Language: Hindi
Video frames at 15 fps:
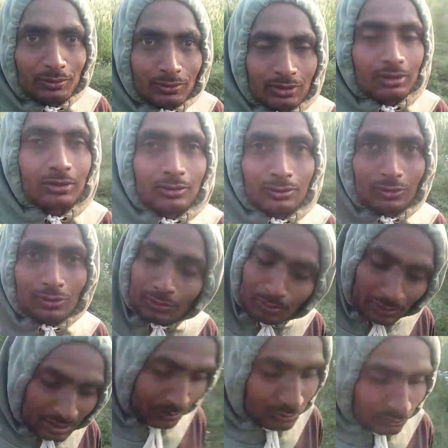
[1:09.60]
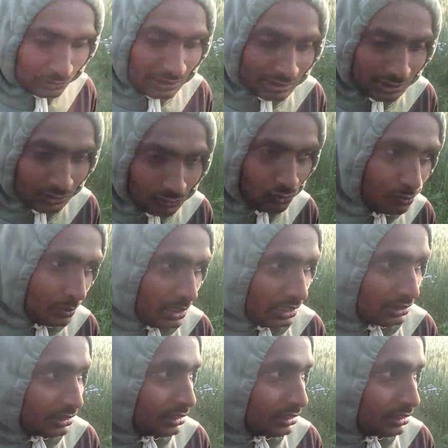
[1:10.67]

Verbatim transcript: पूर दोस्त मैं पूरा गेहूँ पार